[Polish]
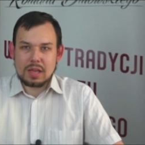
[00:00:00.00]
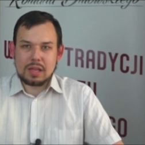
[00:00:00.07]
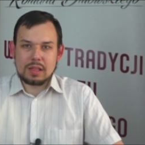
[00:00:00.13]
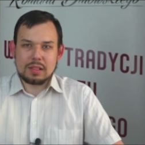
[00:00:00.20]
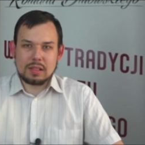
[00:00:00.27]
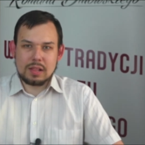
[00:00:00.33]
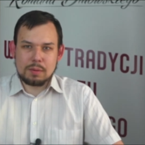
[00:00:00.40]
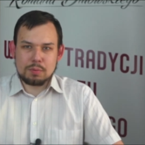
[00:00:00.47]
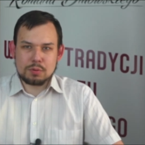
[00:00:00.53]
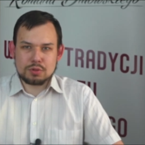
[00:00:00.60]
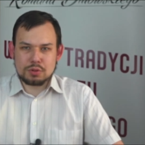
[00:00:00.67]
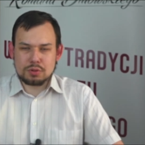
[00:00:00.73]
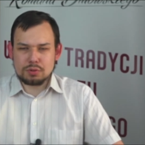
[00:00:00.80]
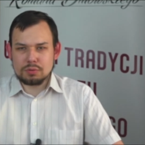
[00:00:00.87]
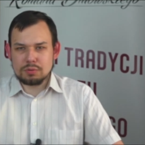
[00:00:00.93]
Na
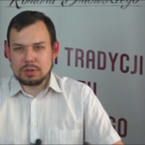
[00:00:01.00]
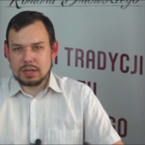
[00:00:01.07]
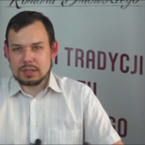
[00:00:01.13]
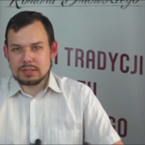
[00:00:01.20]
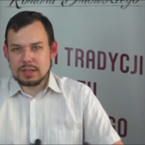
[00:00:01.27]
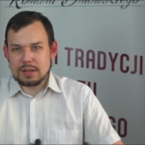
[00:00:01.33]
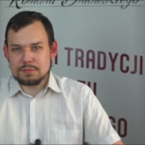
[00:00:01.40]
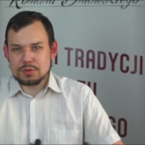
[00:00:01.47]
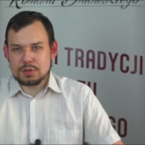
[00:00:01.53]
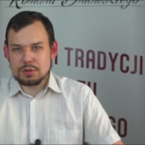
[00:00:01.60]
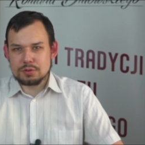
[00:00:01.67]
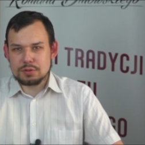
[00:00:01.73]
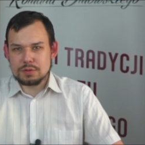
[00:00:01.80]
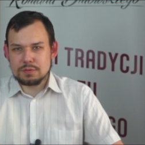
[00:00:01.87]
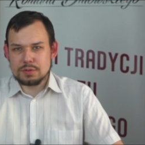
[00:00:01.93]
początku, jak
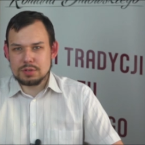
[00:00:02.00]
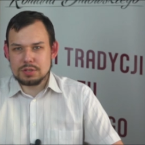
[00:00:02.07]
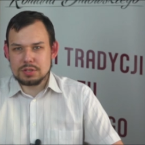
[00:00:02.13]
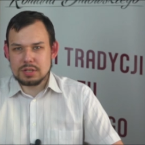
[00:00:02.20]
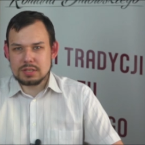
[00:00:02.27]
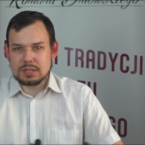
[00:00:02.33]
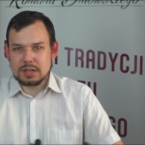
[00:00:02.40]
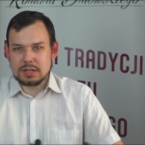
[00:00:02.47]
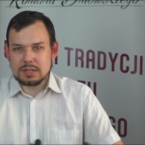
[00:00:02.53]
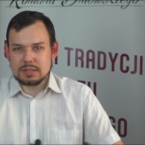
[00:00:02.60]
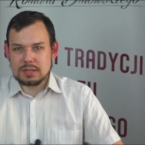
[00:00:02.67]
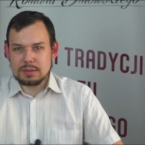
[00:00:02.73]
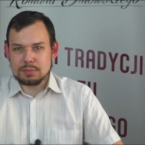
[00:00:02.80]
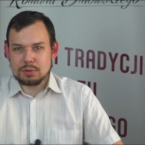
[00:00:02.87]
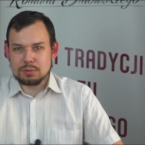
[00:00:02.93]
zawsze, oczywiście zachęcam